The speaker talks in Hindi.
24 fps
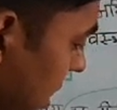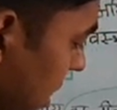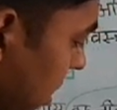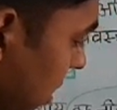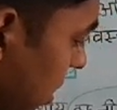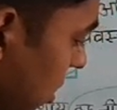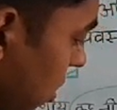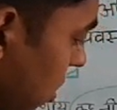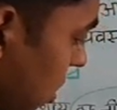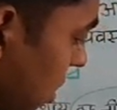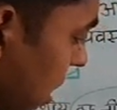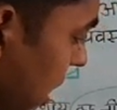रख
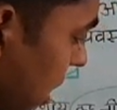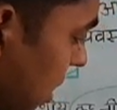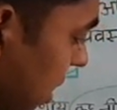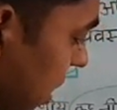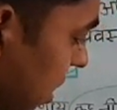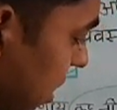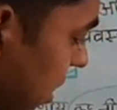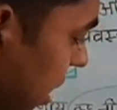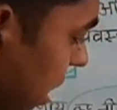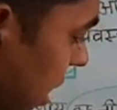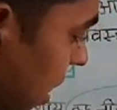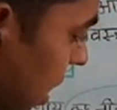सकते हो तो चार से
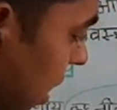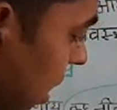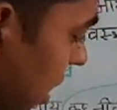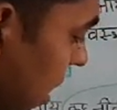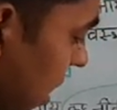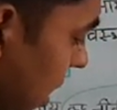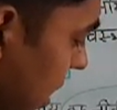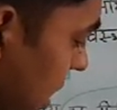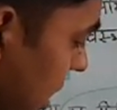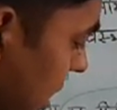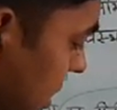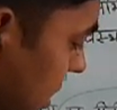चारा
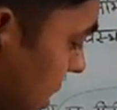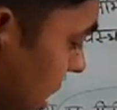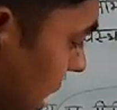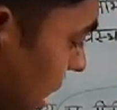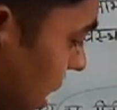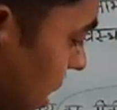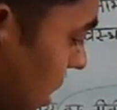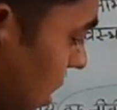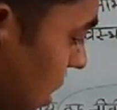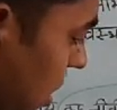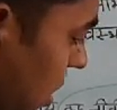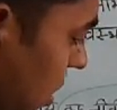आ,
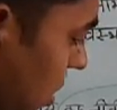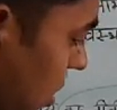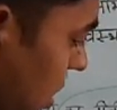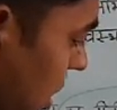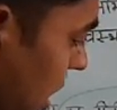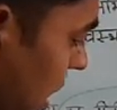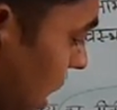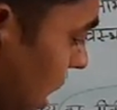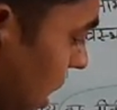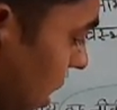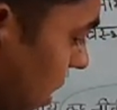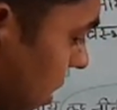चार
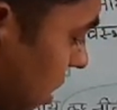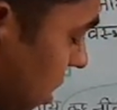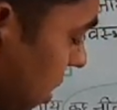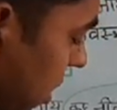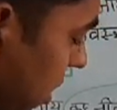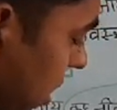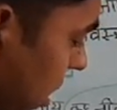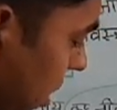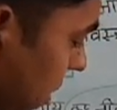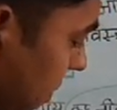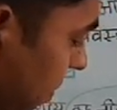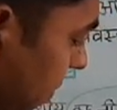और
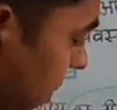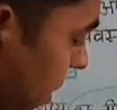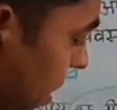ये